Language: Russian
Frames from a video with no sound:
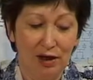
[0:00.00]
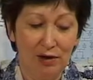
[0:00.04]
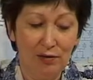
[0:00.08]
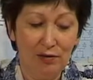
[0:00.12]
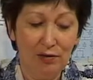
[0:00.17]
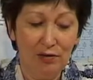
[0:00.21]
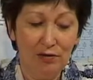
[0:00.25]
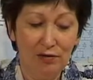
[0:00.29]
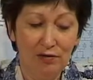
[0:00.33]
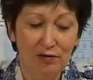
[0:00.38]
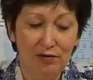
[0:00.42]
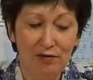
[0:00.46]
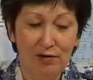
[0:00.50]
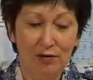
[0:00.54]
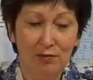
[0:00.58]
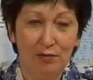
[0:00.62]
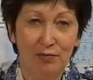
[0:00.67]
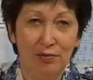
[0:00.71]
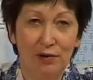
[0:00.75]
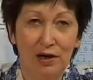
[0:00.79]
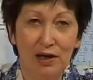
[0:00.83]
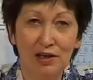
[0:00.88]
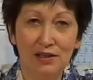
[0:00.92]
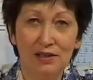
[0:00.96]
Второй
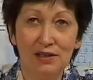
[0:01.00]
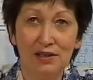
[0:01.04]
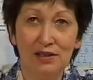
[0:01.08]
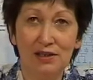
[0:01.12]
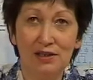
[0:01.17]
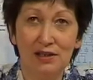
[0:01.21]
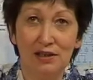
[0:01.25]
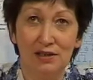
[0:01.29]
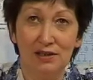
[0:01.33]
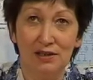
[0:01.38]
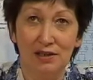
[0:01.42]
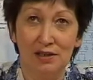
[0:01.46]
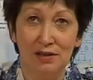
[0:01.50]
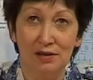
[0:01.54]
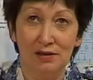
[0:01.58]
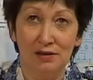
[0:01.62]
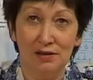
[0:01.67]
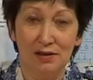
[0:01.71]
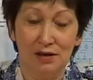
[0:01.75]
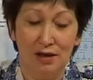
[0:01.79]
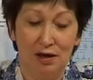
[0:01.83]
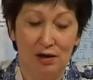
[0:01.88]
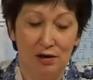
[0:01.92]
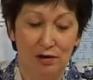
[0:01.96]
уровень –
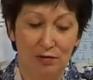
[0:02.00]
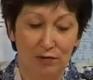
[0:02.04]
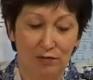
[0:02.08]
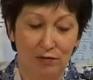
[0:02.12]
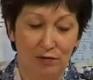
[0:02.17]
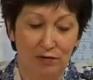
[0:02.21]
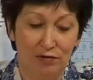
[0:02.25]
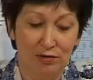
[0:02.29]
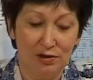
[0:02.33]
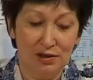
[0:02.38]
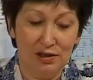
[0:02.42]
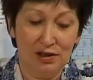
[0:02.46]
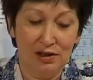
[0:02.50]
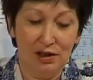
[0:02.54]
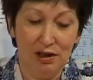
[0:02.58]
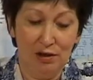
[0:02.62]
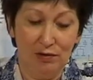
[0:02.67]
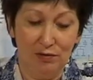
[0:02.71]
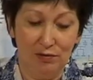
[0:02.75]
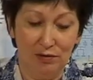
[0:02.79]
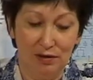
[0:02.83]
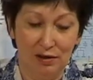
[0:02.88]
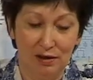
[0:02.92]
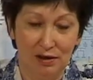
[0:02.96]
сестернская любовь,
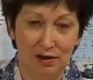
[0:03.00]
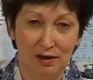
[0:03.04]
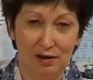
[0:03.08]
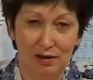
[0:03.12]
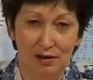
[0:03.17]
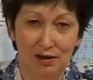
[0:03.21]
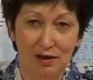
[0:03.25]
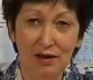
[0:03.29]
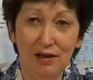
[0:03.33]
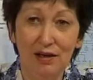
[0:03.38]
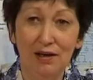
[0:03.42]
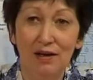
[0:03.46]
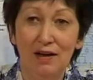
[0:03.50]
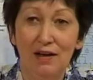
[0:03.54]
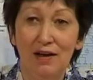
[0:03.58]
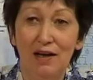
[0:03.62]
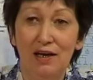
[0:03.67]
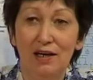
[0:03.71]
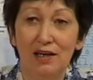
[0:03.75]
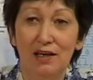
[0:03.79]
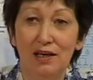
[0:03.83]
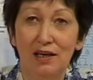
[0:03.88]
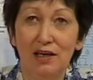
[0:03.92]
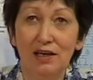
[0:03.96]
разделенная. Да?
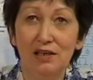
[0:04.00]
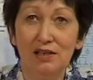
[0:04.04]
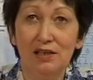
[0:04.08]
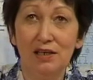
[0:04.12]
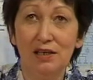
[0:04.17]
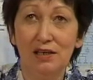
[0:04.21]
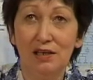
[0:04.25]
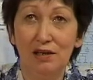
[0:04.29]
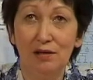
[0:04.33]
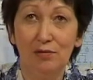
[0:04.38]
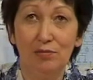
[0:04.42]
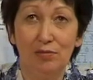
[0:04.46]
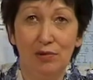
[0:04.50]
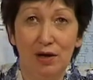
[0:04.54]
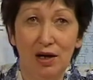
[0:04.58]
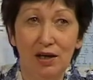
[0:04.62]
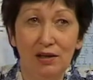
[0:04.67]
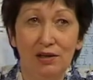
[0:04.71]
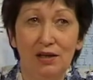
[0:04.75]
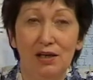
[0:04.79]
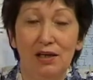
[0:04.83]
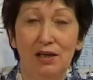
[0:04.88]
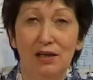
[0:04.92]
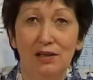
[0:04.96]
И если нет
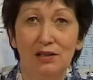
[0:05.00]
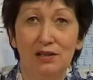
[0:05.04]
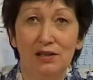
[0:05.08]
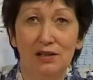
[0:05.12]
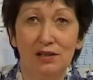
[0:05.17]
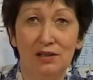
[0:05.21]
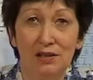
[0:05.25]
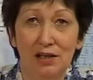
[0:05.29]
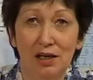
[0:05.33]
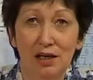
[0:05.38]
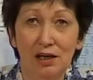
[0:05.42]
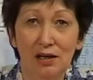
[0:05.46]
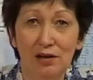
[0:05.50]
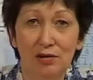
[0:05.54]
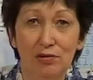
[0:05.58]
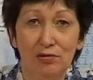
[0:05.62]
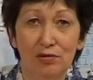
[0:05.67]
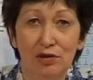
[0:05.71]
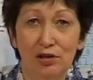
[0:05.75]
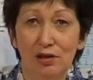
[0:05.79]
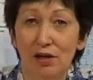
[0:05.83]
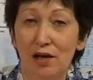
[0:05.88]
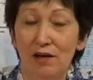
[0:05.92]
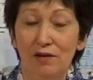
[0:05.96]
брата или
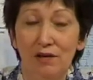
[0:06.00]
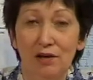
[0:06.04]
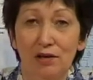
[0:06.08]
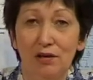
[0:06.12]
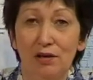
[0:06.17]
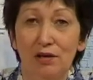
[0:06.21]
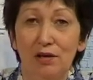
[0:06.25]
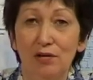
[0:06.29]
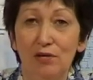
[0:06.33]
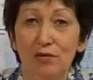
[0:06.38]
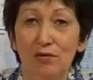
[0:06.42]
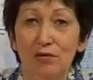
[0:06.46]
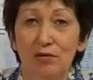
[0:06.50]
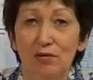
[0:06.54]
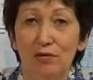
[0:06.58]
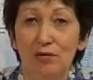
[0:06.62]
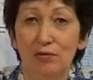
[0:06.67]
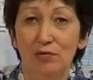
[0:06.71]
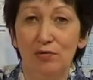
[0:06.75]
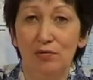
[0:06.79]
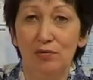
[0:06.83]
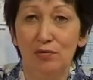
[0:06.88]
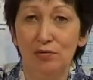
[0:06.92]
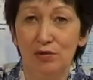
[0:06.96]
сестры, то человек не
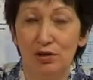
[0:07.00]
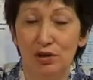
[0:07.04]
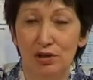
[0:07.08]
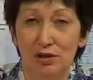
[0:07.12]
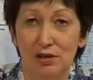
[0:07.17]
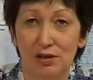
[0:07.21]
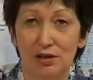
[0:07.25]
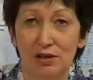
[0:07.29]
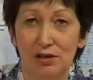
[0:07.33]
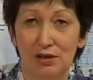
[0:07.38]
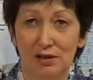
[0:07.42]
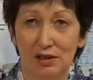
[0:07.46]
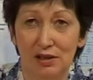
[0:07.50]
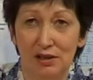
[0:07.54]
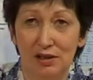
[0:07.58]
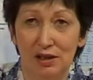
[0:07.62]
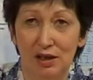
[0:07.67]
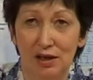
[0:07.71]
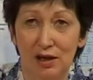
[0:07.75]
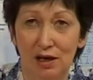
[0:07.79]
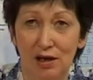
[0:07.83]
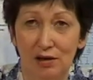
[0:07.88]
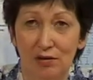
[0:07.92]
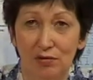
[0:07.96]
учится
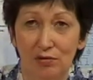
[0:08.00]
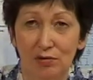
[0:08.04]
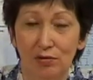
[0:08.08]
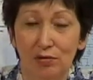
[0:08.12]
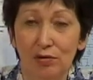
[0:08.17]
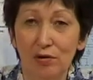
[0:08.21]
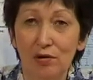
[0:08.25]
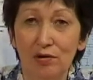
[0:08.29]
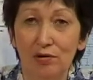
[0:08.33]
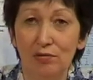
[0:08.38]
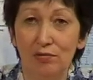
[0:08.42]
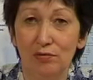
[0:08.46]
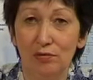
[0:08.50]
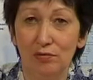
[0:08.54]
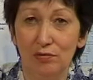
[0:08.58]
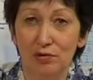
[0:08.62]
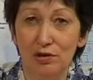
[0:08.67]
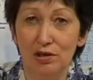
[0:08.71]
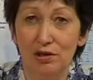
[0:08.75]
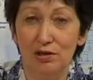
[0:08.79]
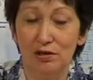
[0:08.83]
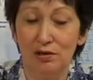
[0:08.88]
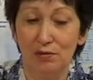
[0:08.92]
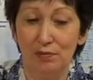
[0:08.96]
разделять, он только
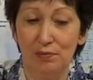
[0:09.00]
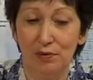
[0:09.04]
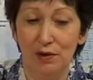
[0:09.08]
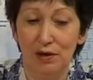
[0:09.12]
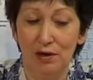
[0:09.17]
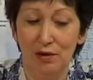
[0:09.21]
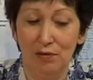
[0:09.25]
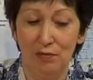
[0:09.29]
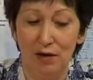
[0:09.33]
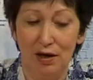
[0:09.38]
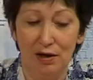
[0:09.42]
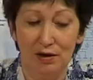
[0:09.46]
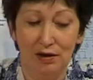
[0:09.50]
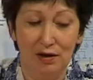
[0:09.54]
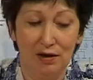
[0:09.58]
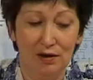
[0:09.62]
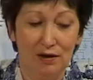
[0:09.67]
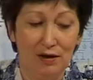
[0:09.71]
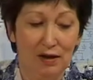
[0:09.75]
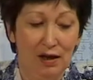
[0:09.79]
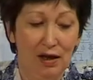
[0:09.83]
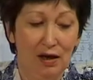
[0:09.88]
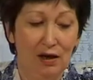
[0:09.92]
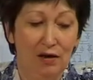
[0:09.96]
учится
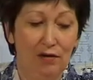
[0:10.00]
принимать.